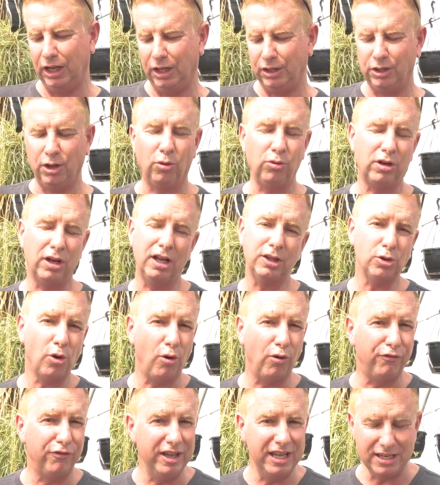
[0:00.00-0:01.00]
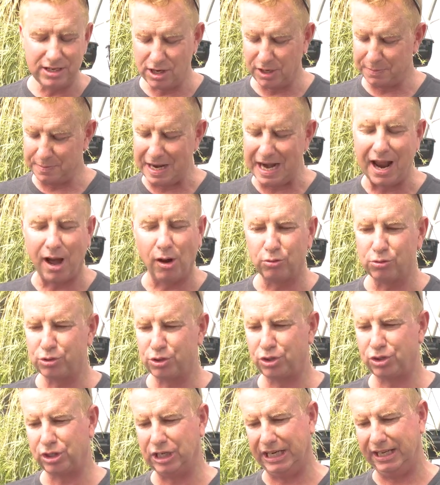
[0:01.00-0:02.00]
Donc, quand on fait notre
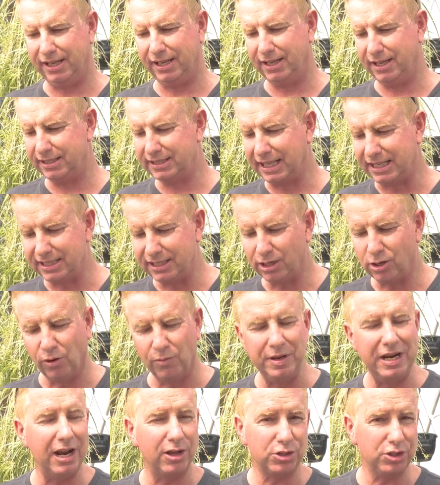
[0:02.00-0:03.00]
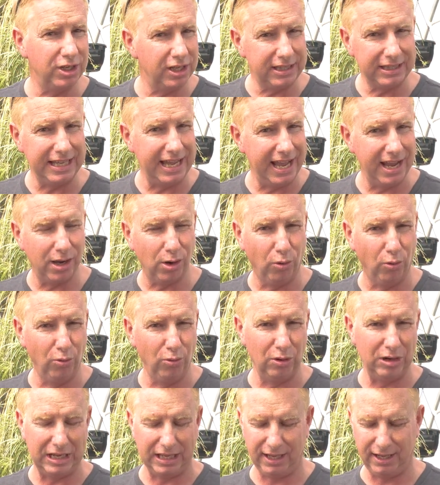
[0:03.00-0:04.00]
mélange, euh, c'est-à-dire qu'on mélange notre
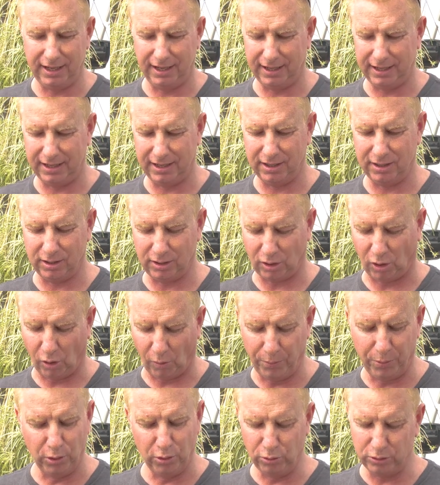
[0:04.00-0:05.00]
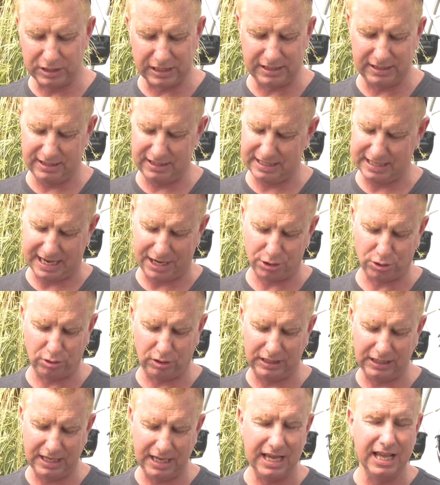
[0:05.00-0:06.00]
terreau, euh, on peut aussi
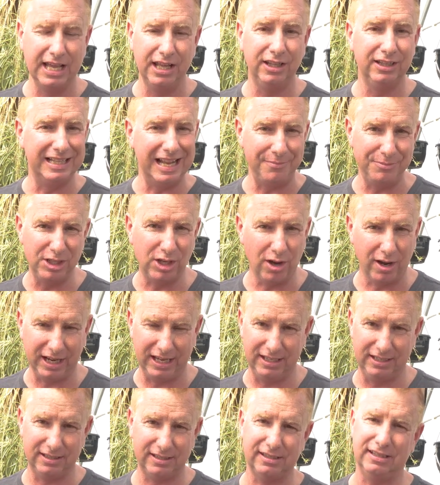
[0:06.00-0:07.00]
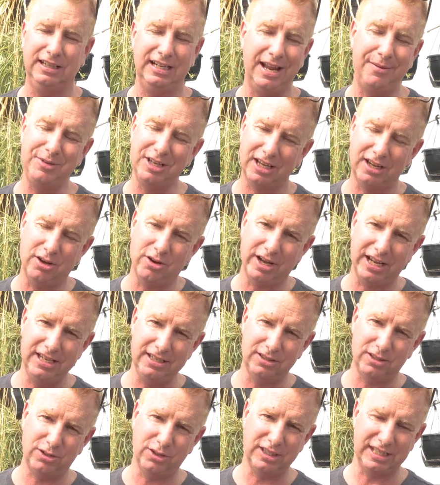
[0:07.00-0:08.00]
ajouter de la mycorhize. La
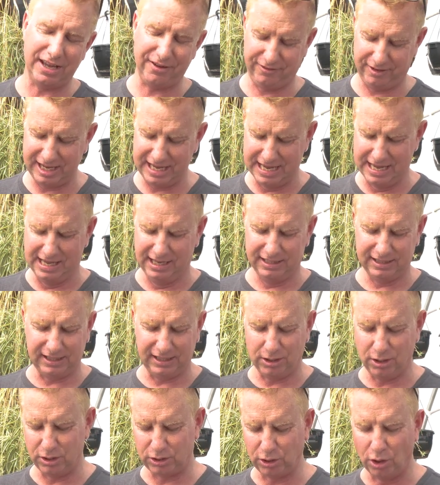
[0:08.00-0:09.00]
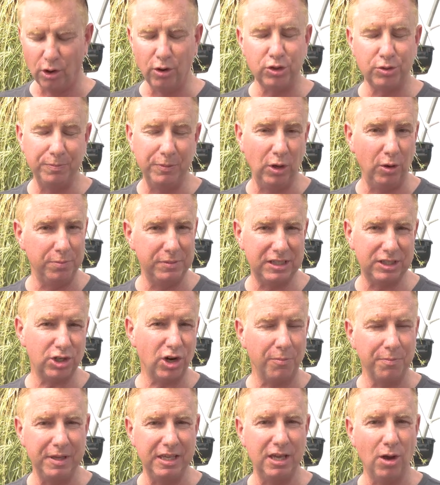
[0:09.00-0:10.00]
mycorhize, ce que ça fait, c'est que c'est un, petit
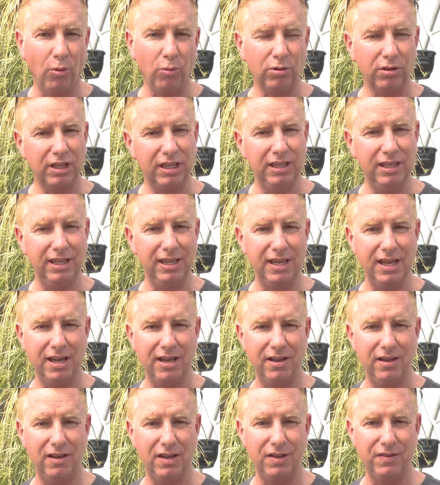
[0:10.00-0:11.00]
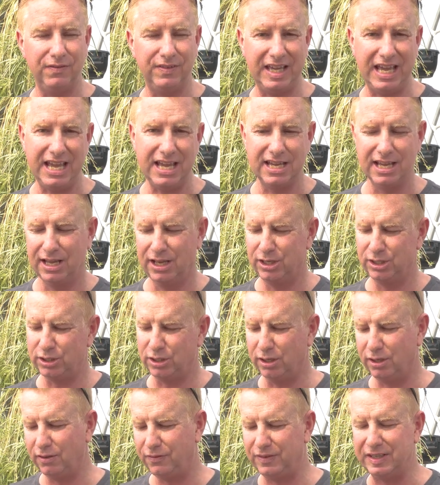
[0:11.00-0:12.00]
champignon qui euh, vient
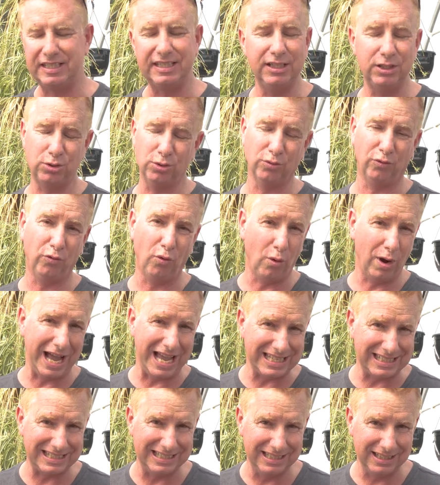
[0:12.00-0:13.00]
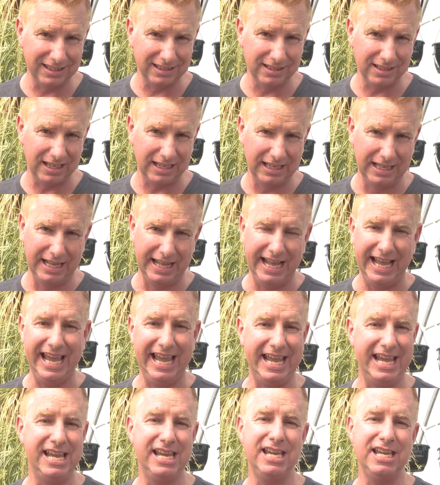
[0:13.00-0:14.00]
se fixer sur vos racines
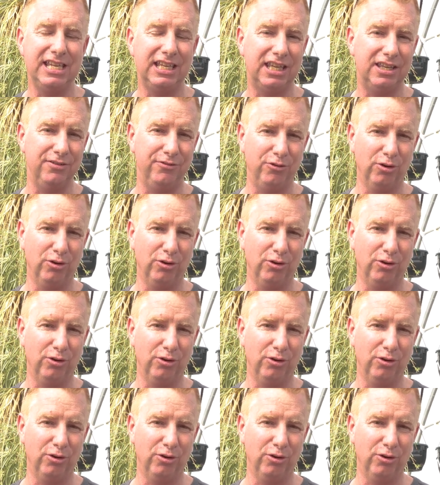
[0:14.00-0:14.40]
et qui